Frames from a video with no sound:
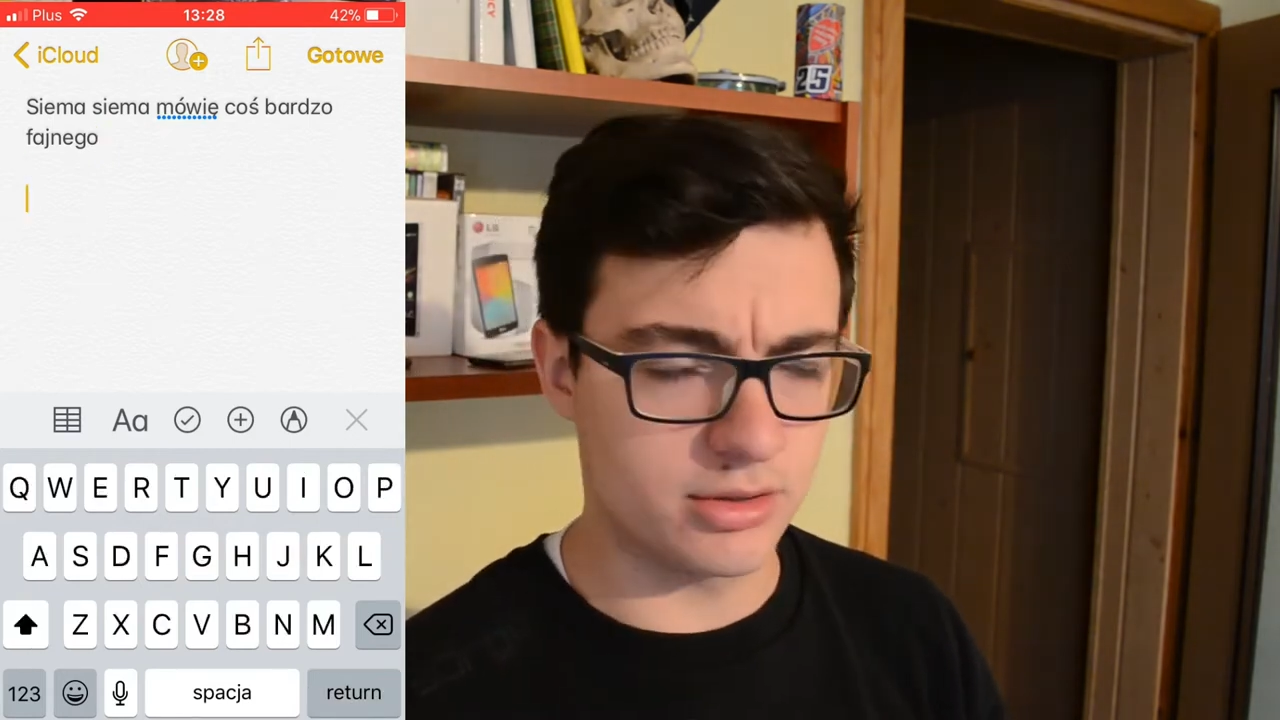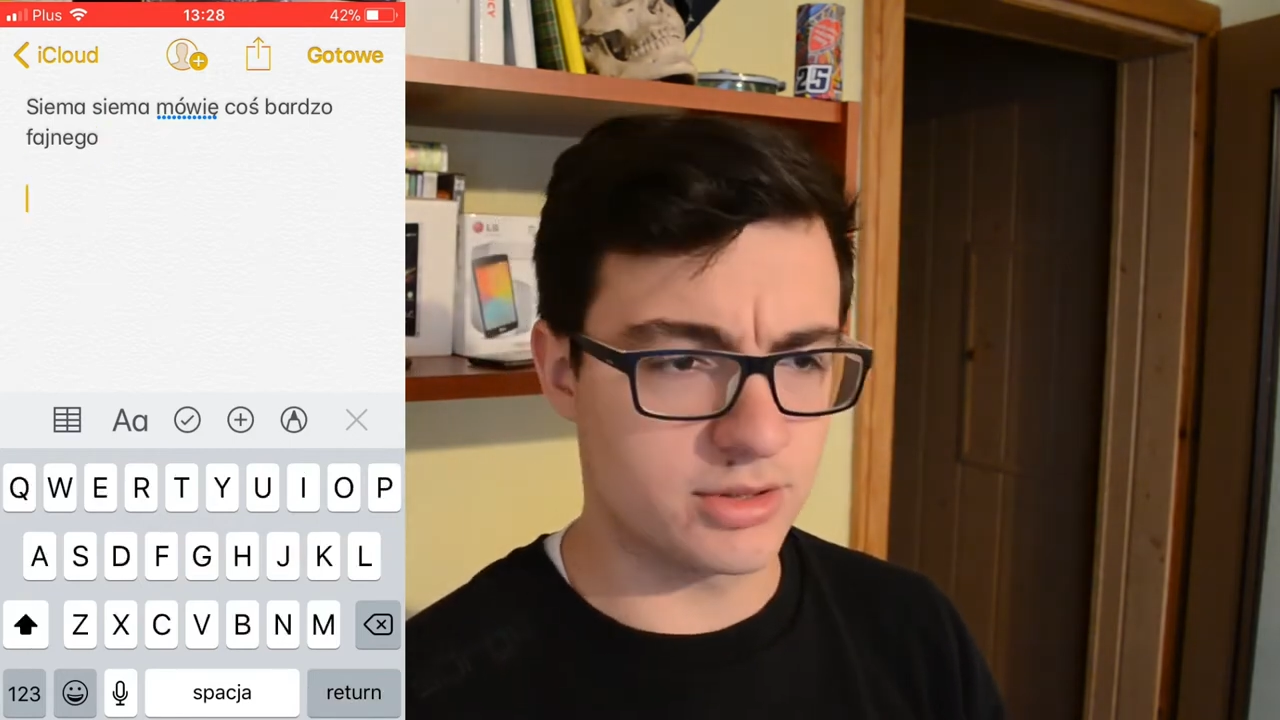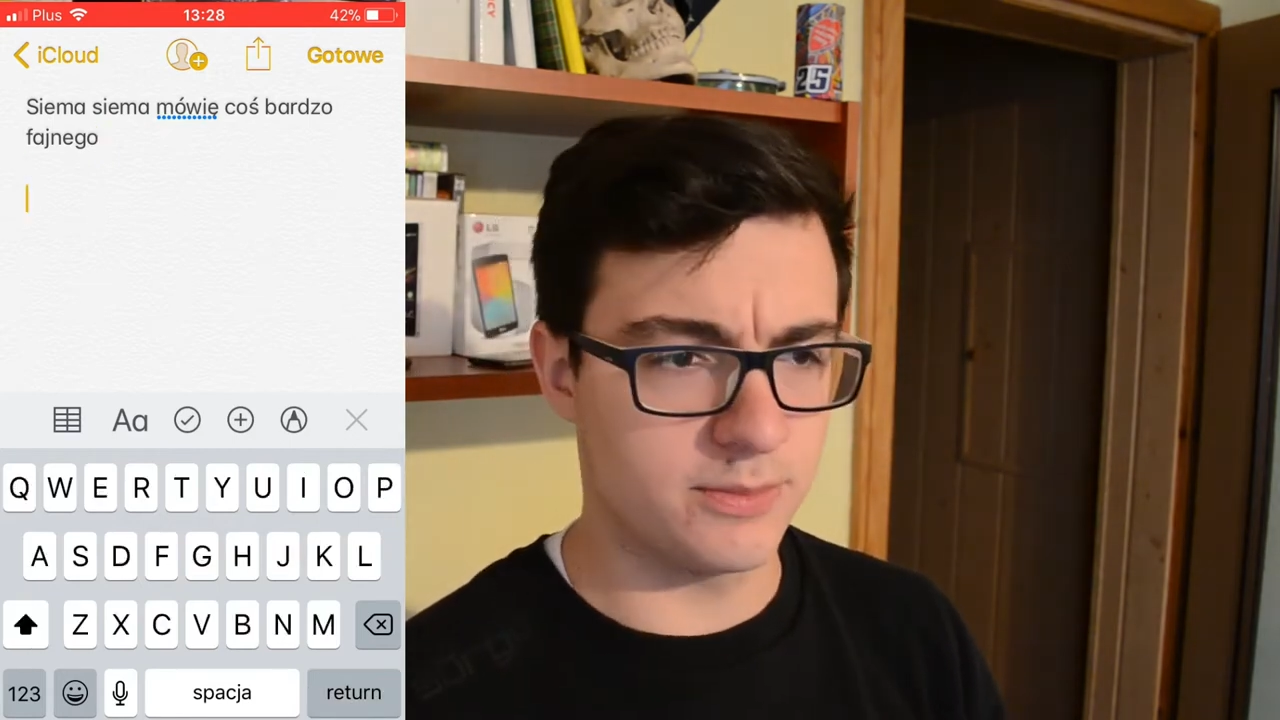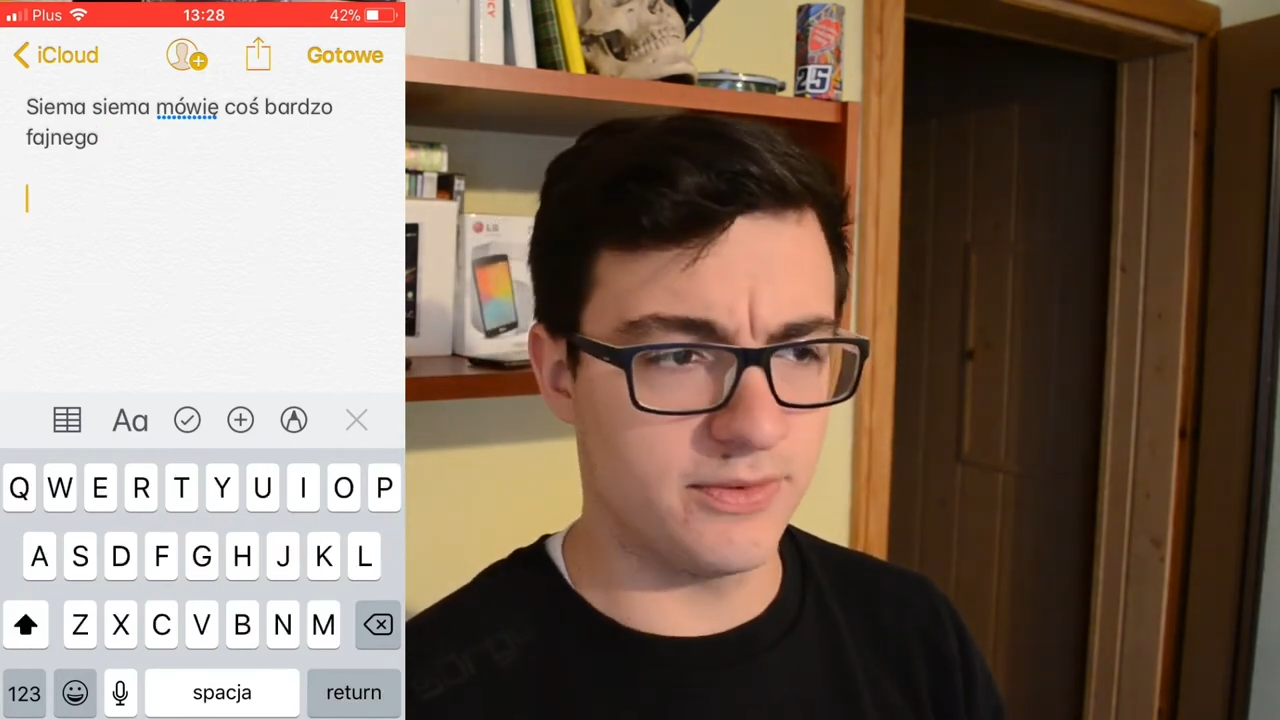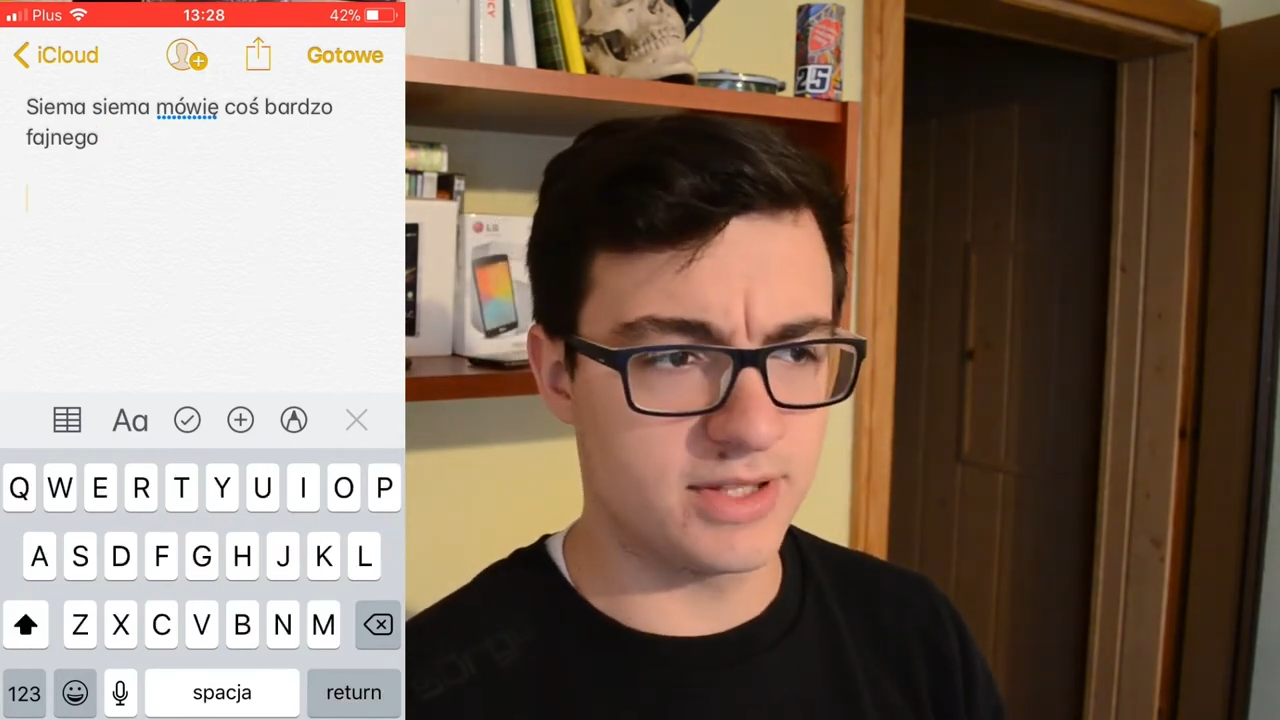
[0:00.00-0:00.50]

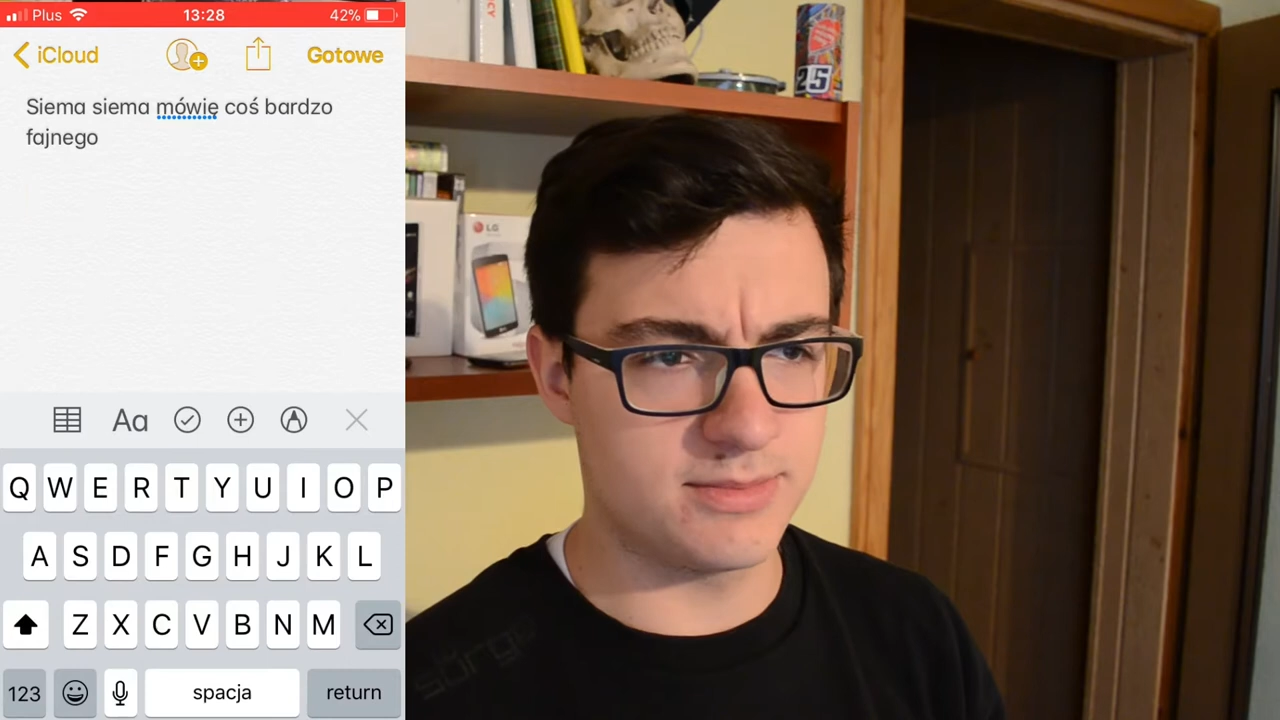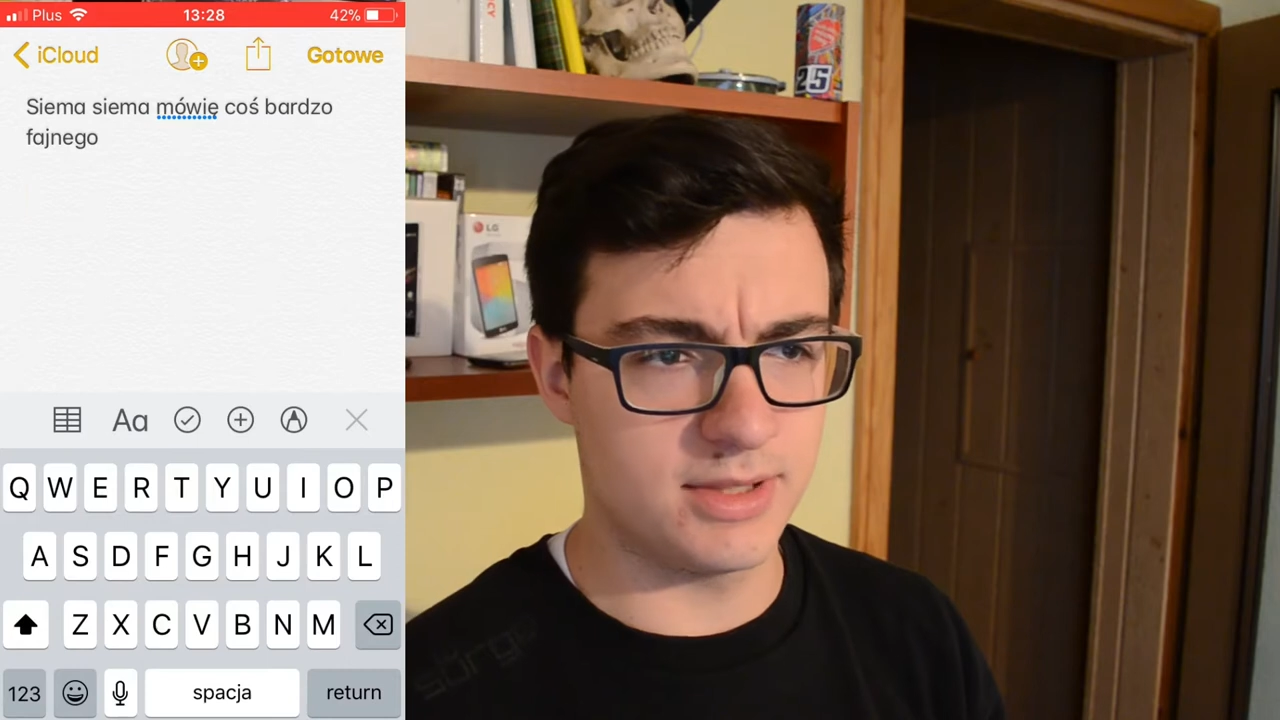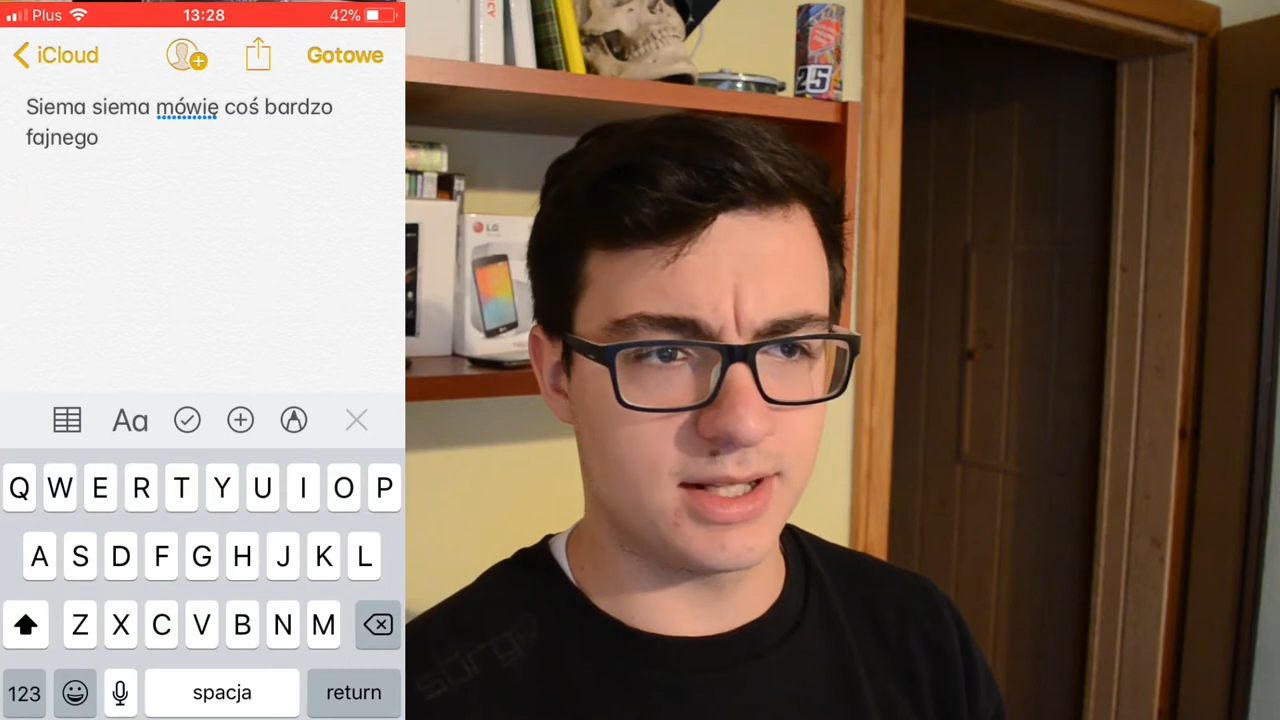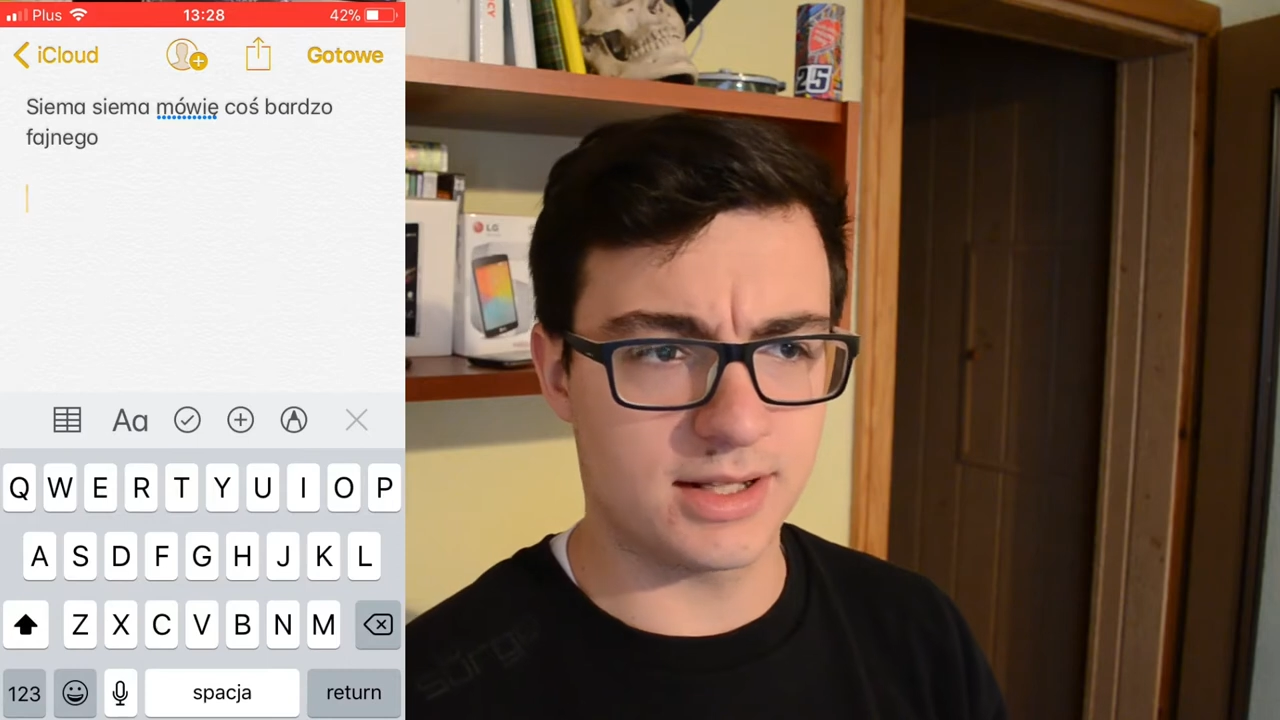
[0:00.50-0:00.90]
co powiedzmy na